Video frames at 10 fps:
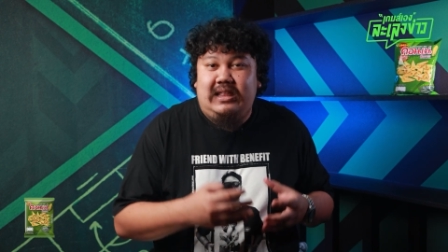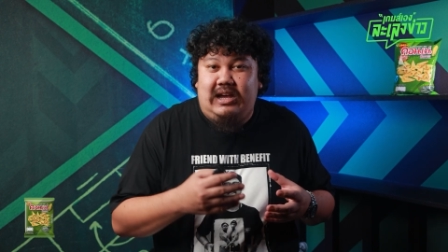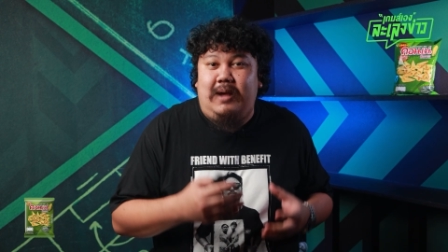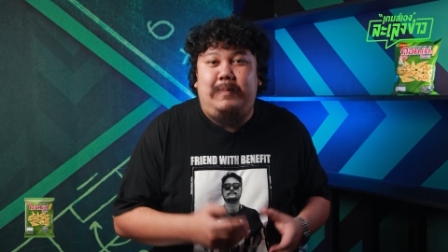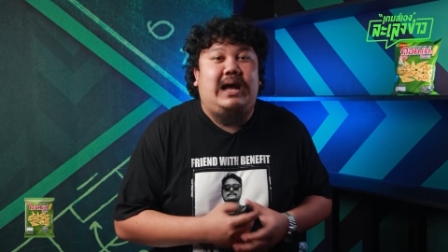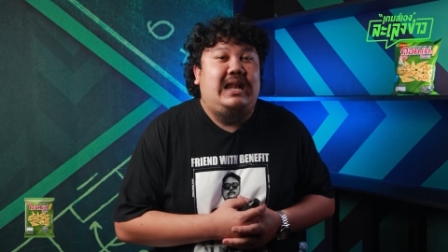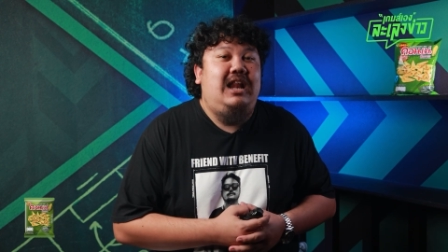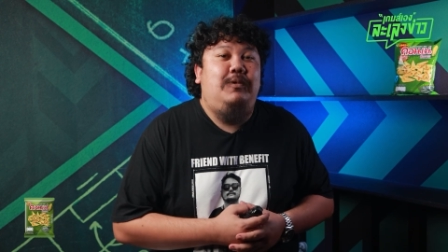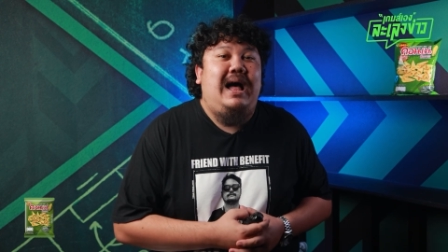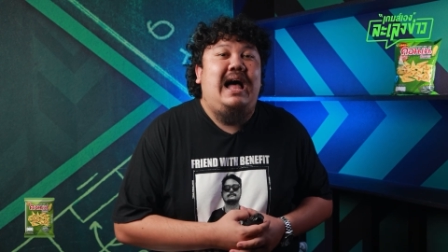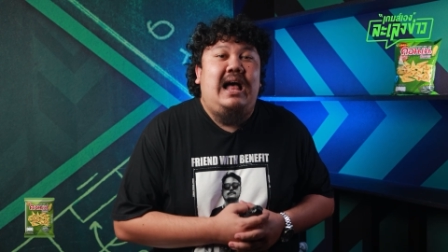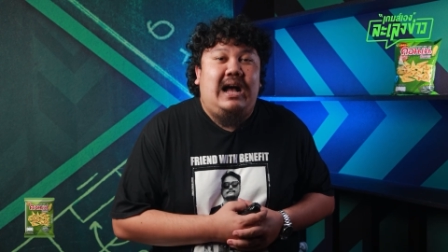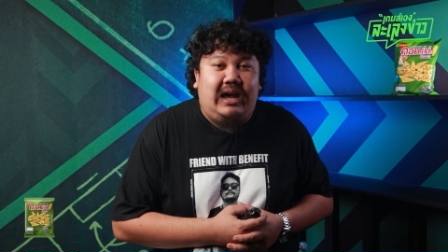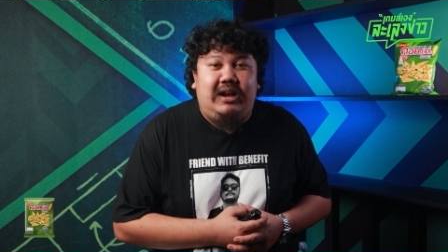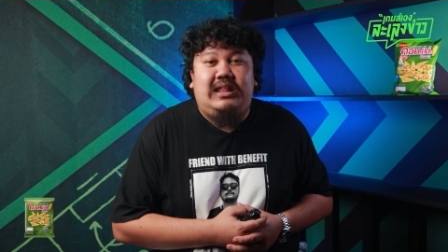แต่รับประกันได้เลยว่า
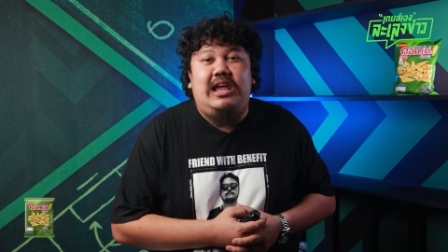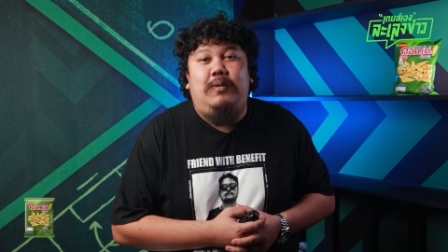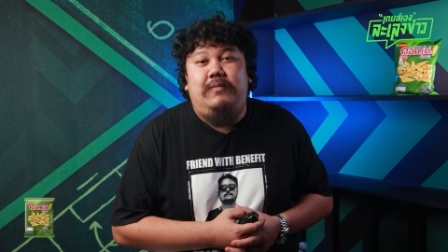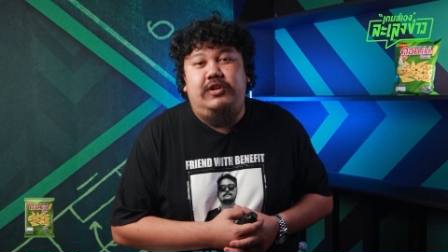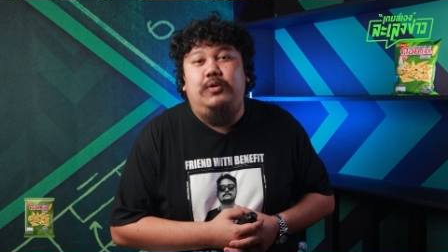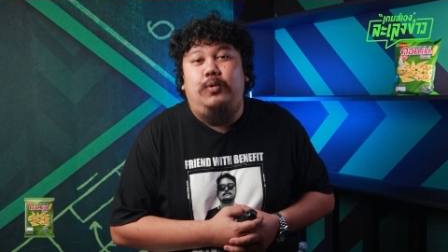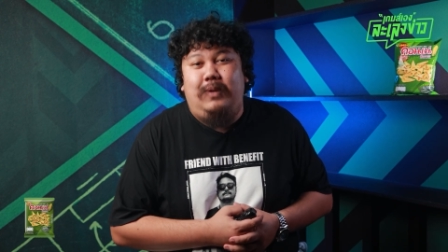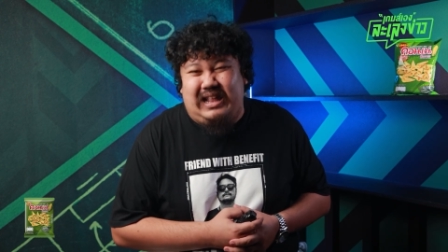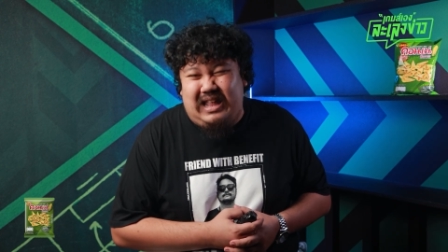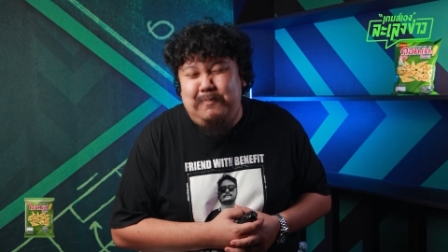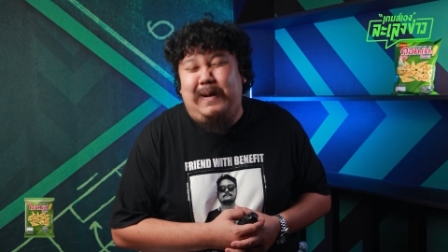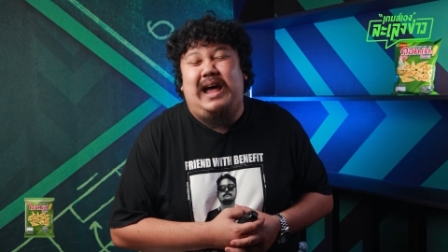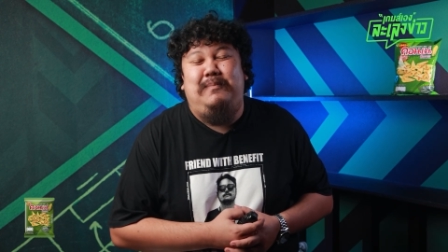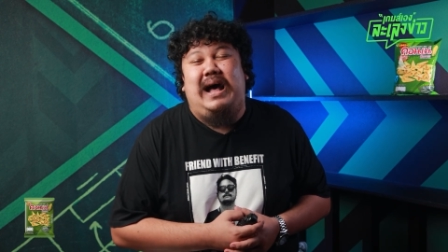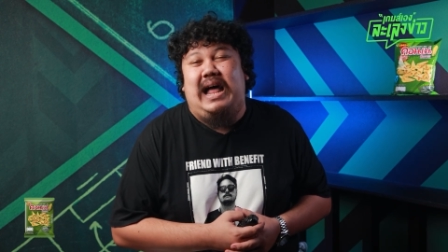การันตีความสนุกกว่าที่
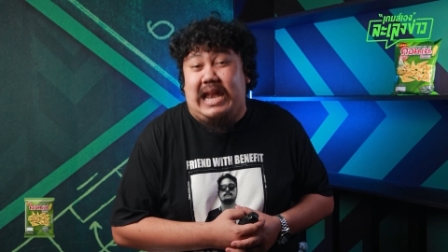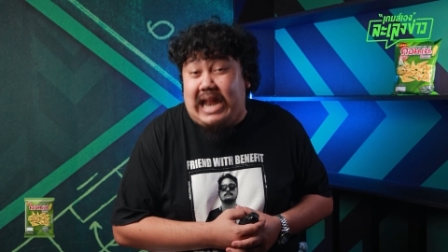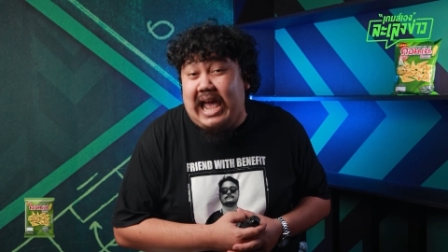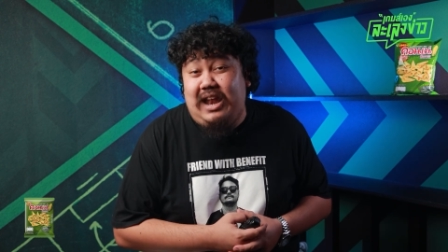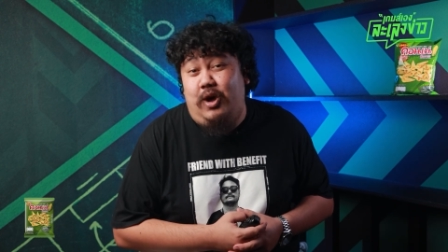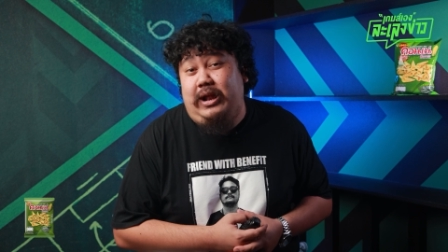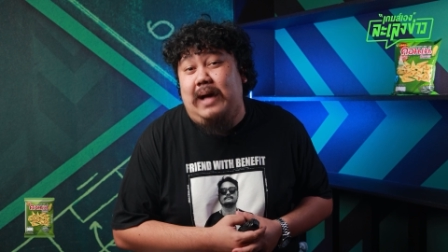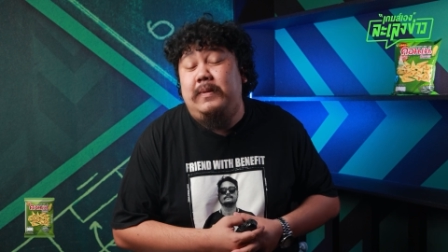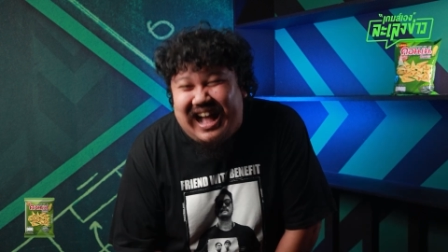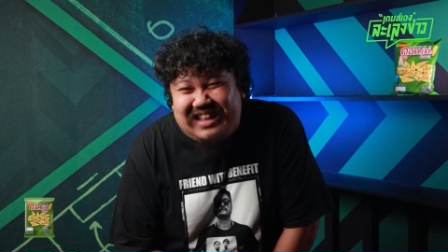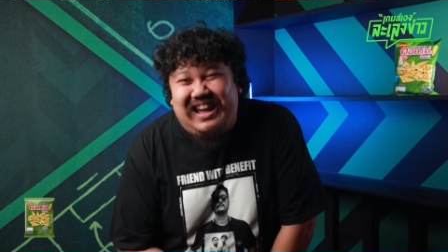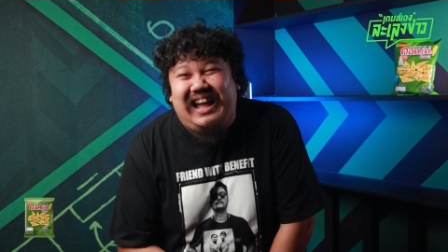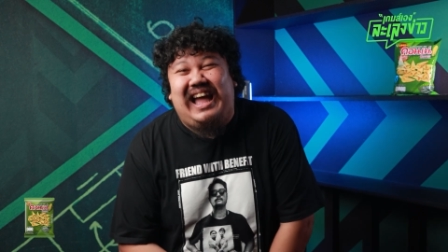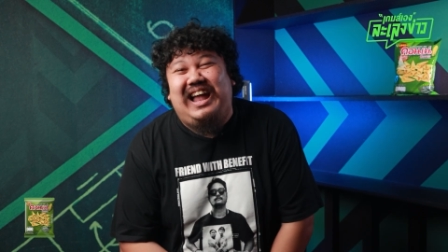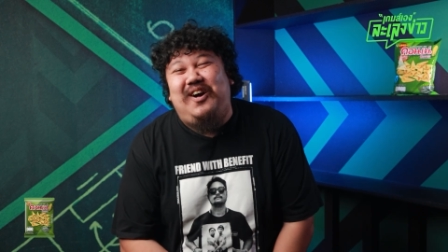ผ่านมาแน่นอนครับอยากเจอ
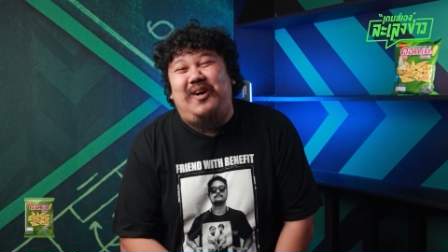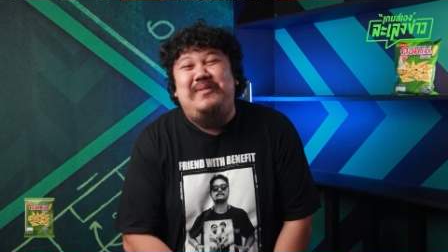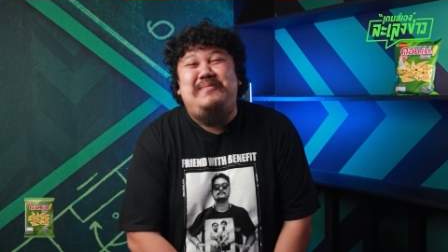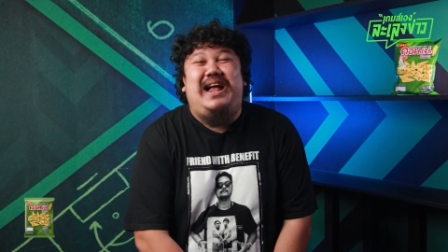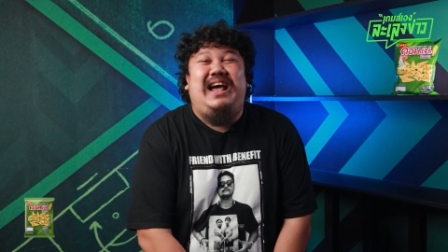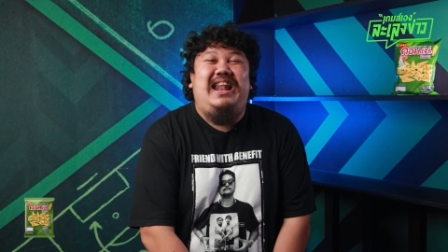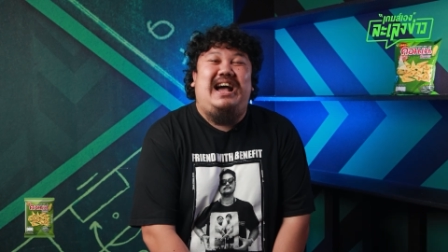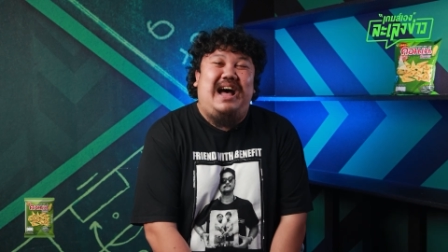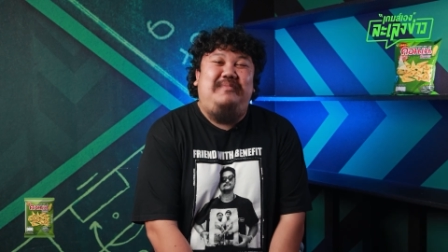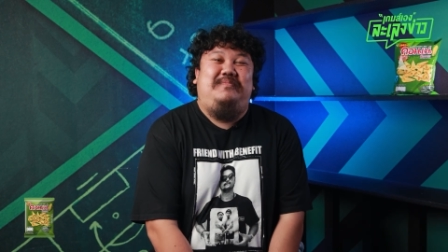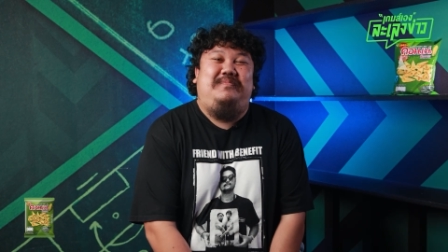ใครก็ลองคอมเมนต์มาแล้วกันนะครับ